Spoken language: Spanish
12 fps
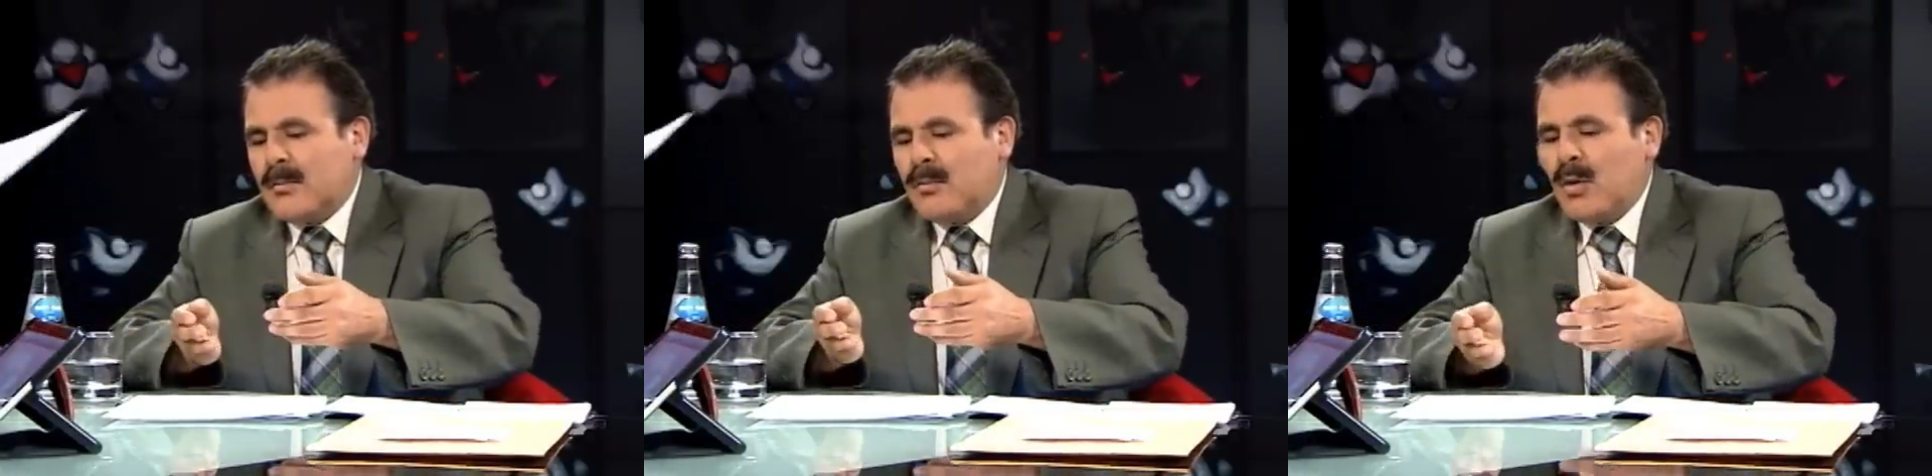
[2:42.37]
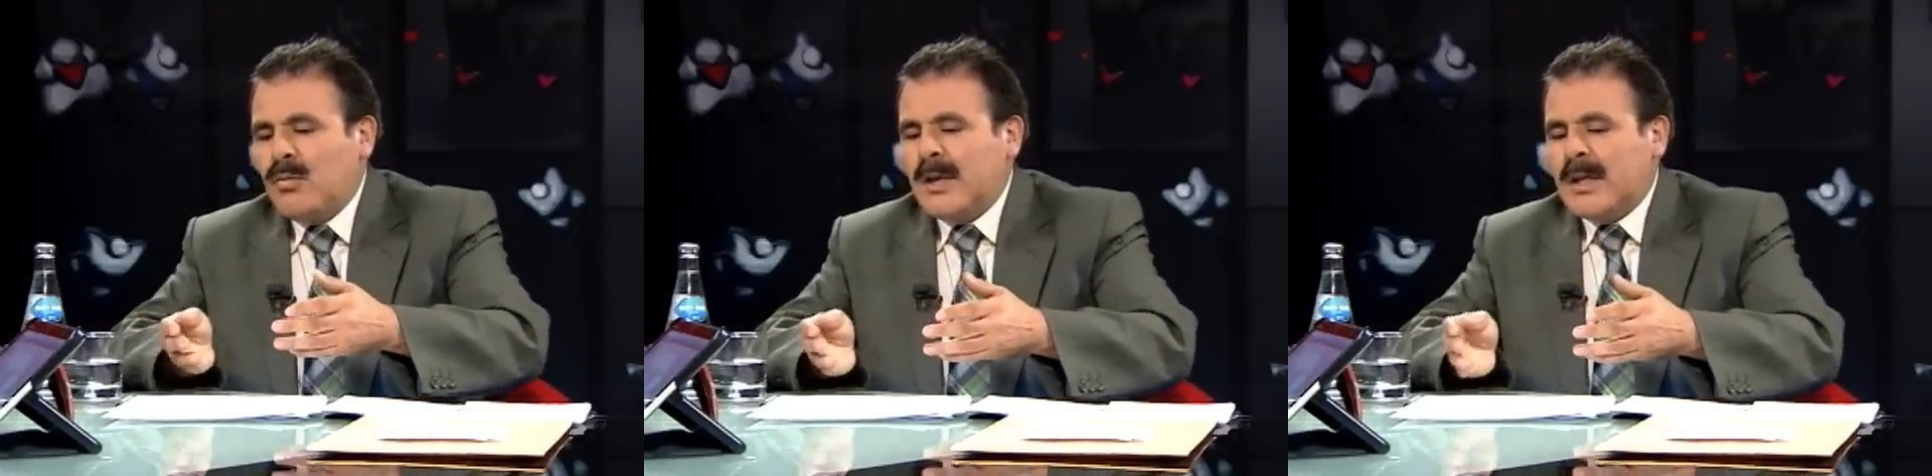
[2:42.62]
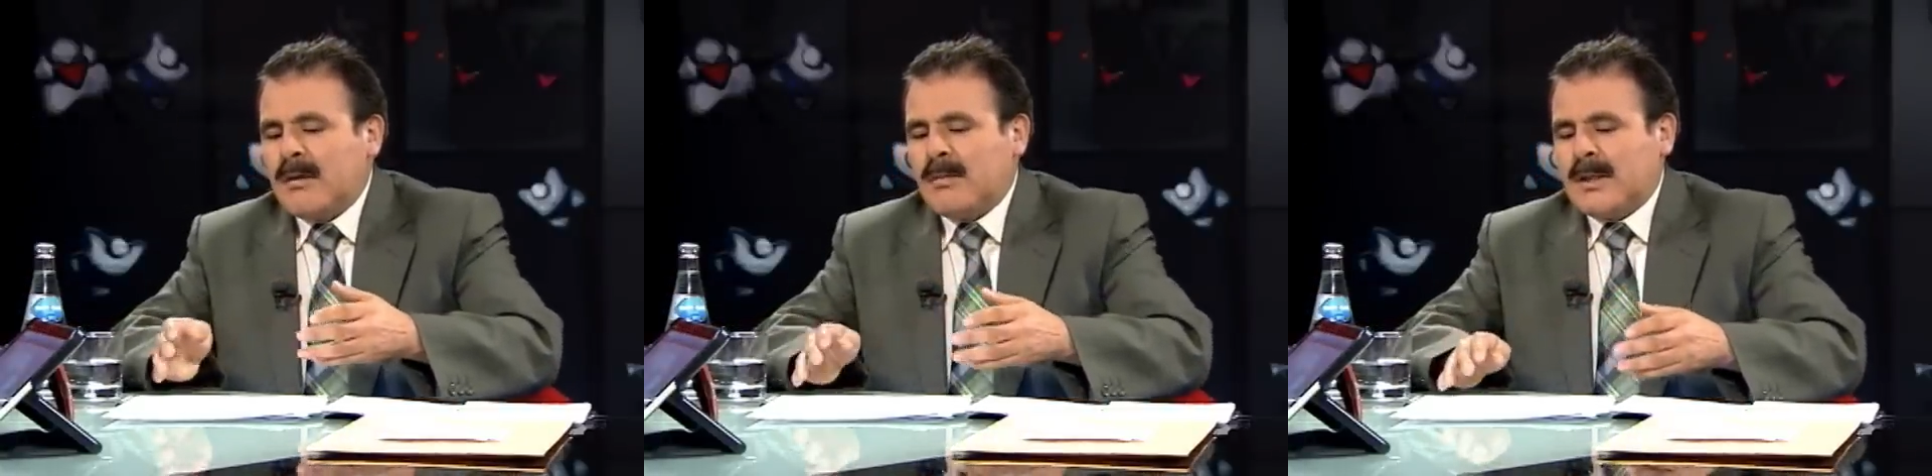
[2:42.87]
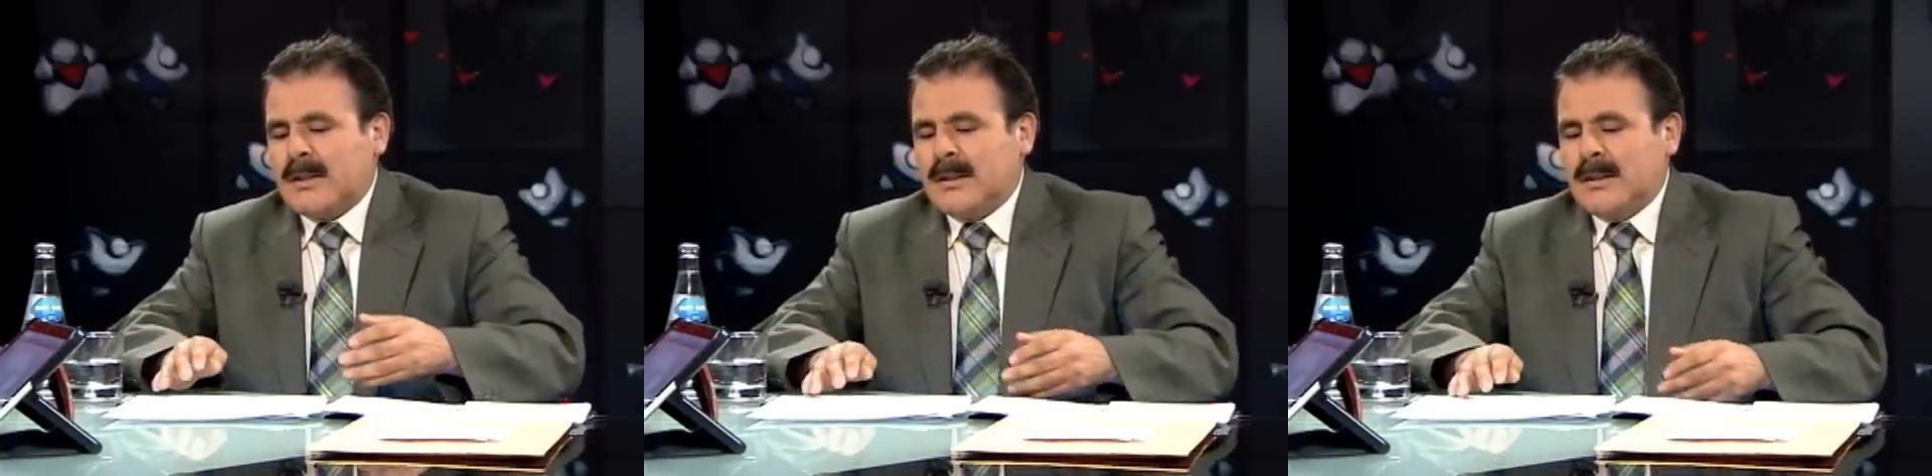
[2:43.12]
pública
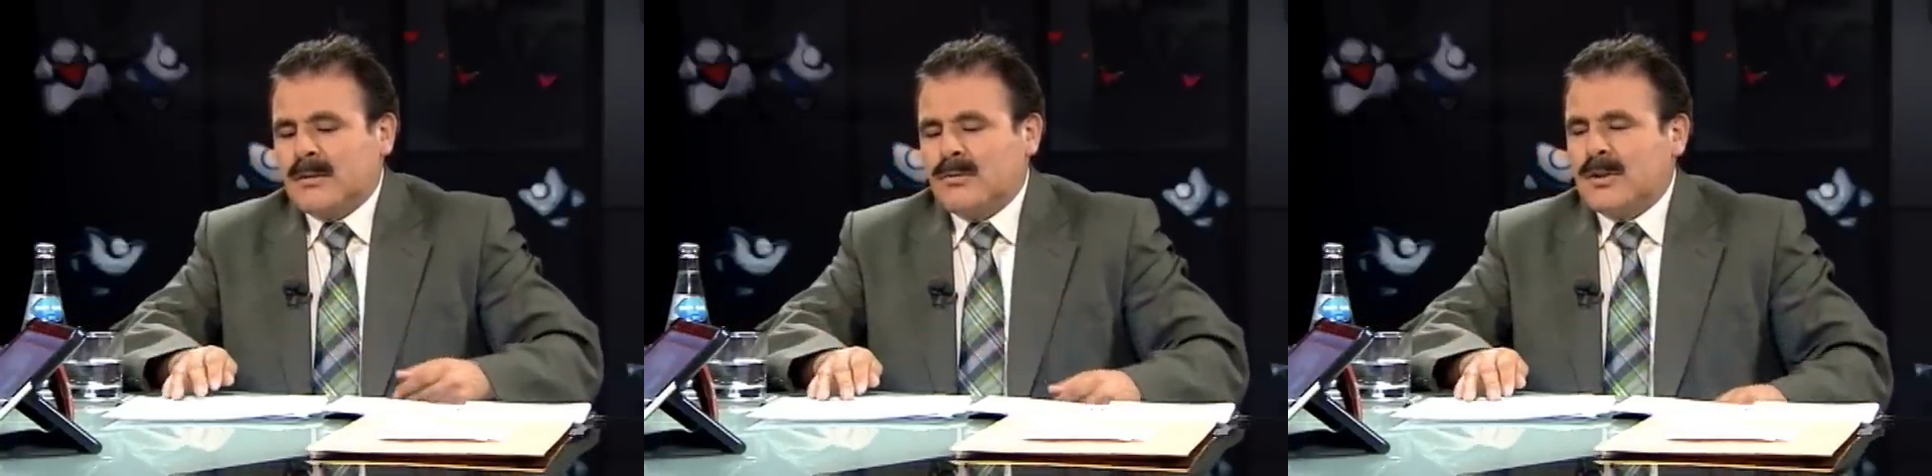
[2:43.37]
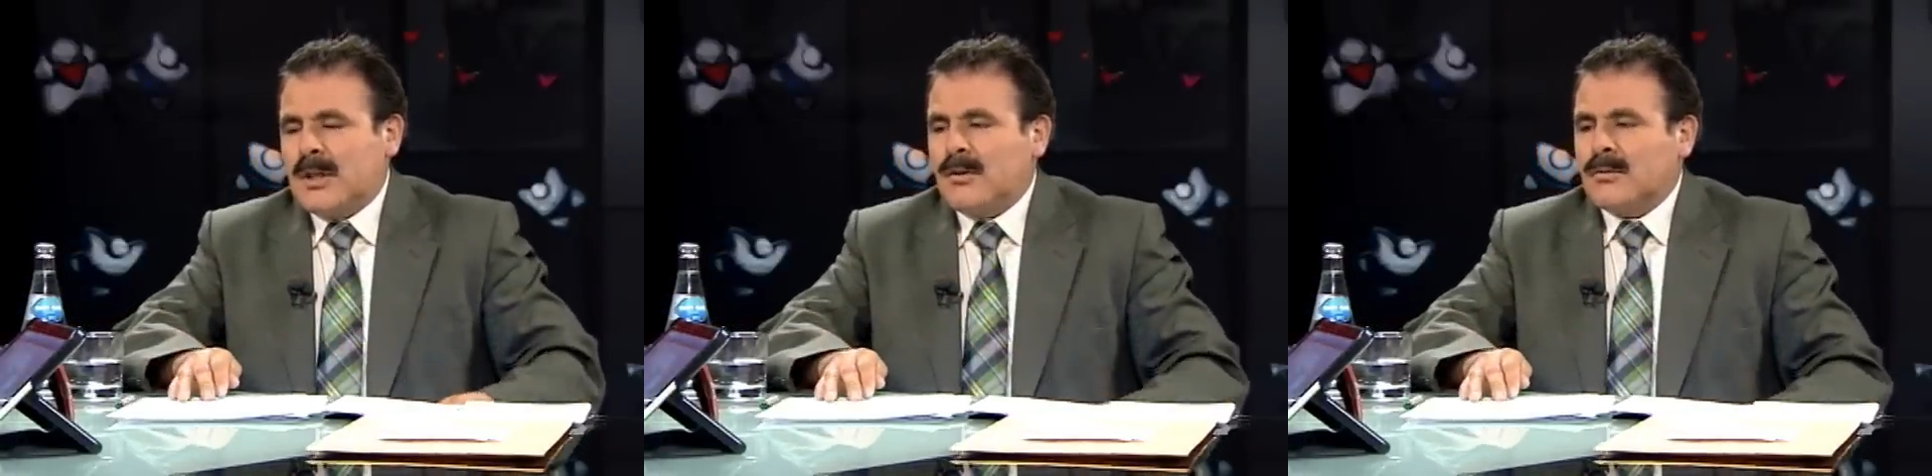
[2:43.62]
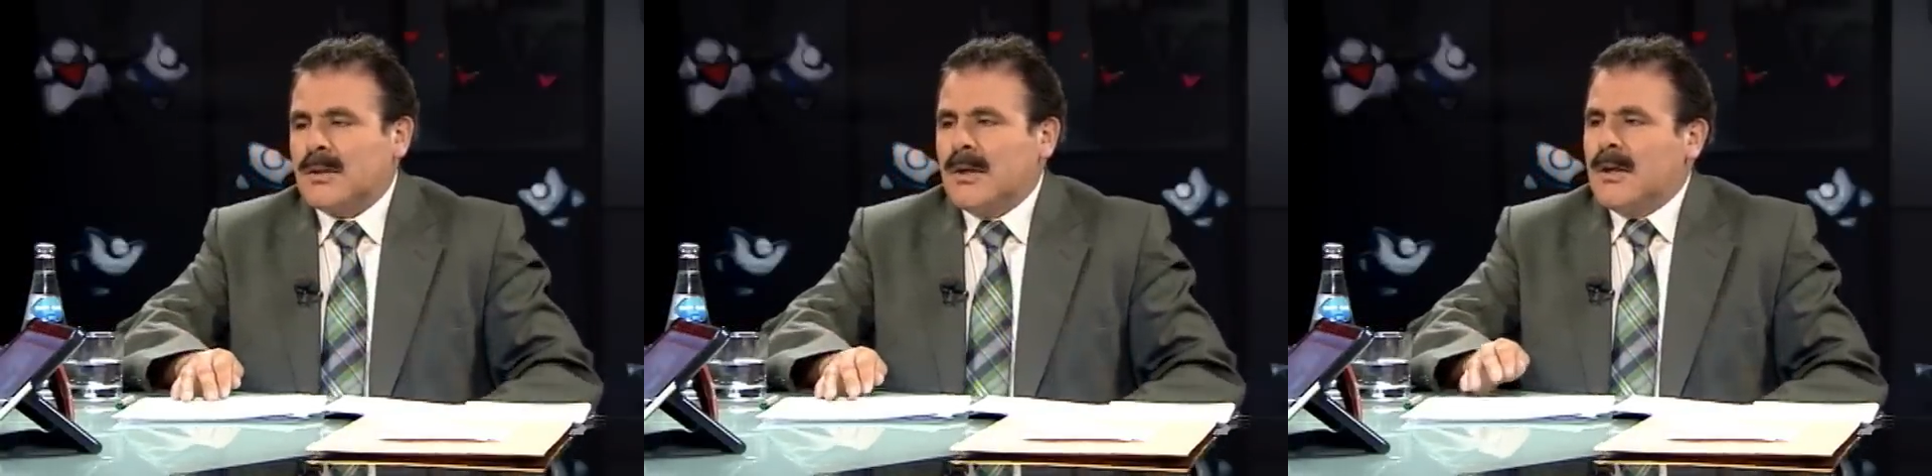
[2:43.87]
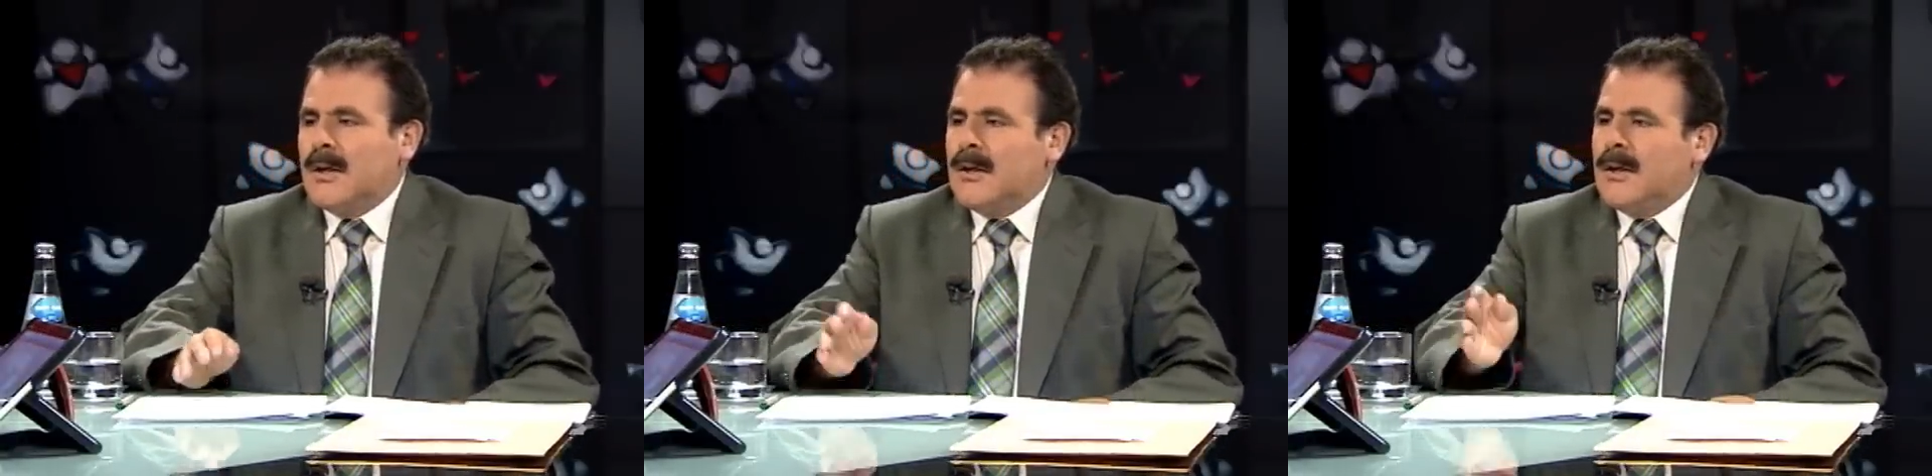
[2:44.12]
para ser escuchados.
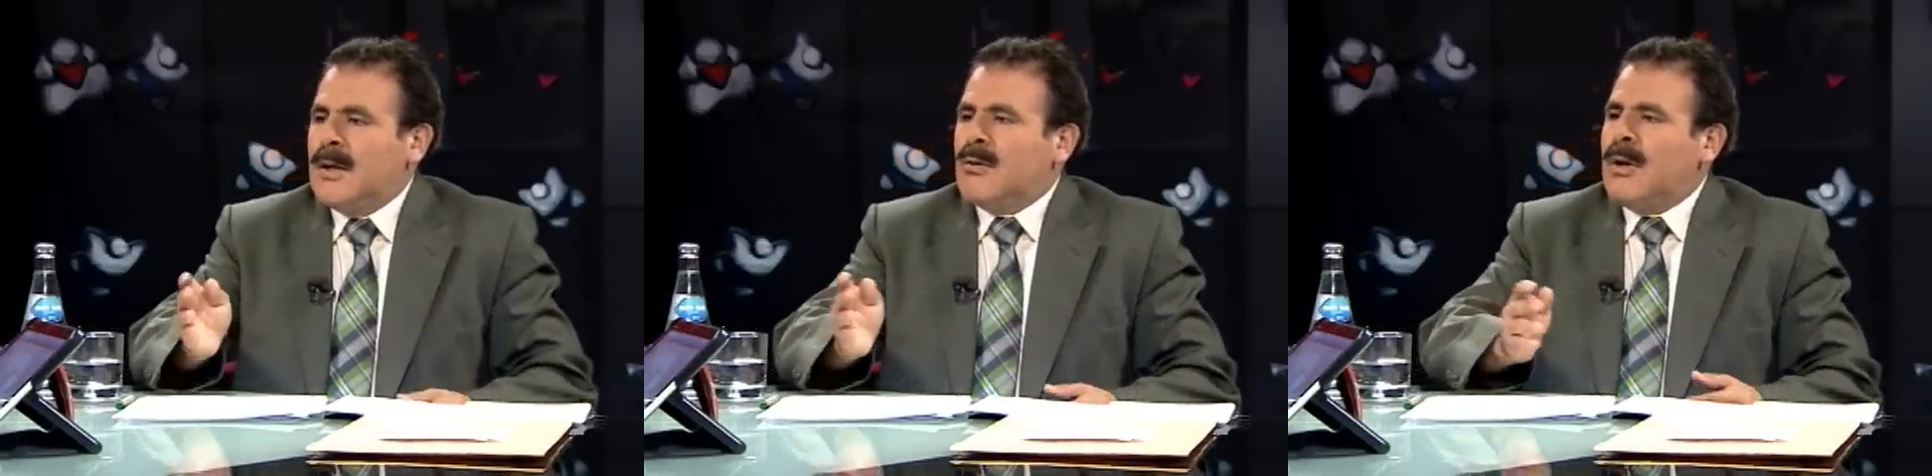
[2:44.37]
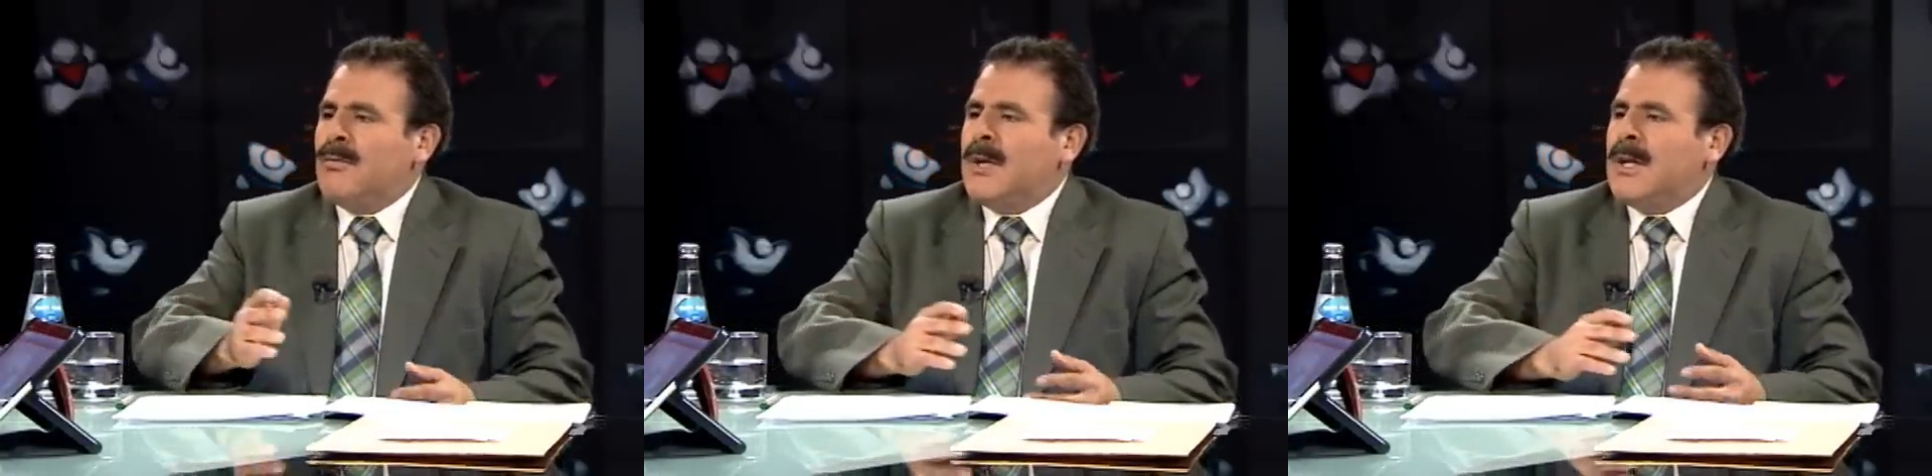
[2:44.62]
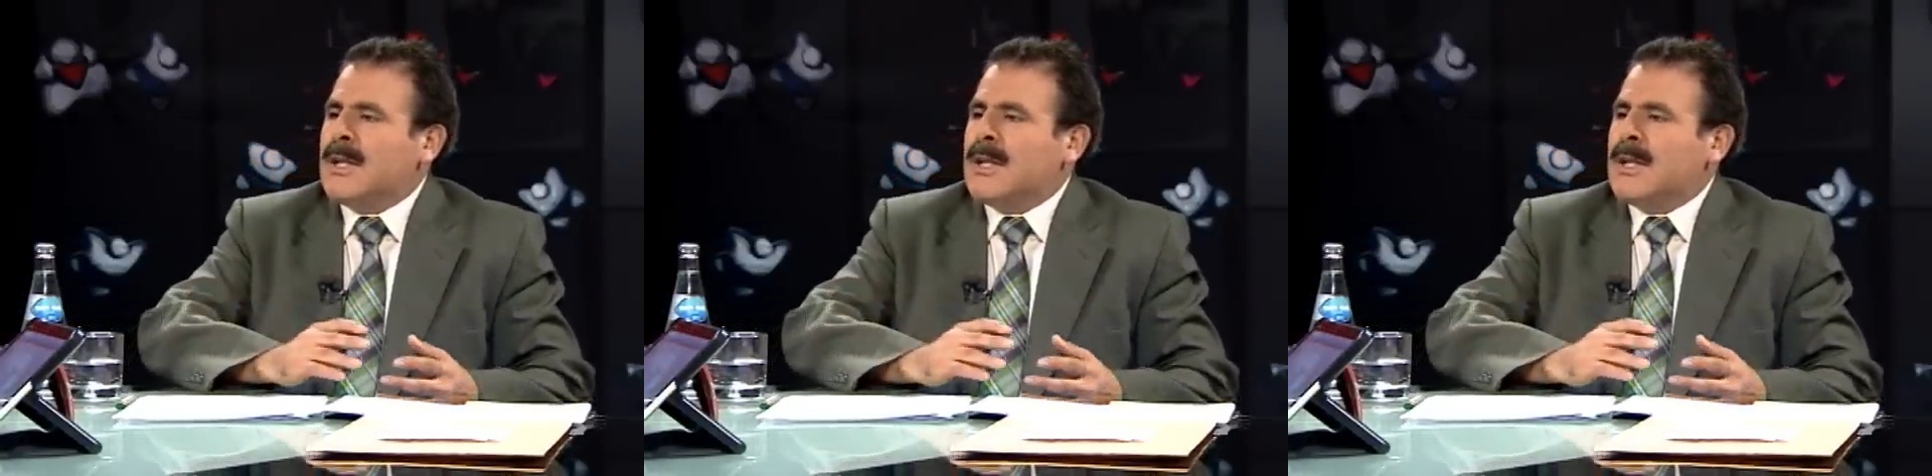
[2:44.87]
¿Y cuál fue la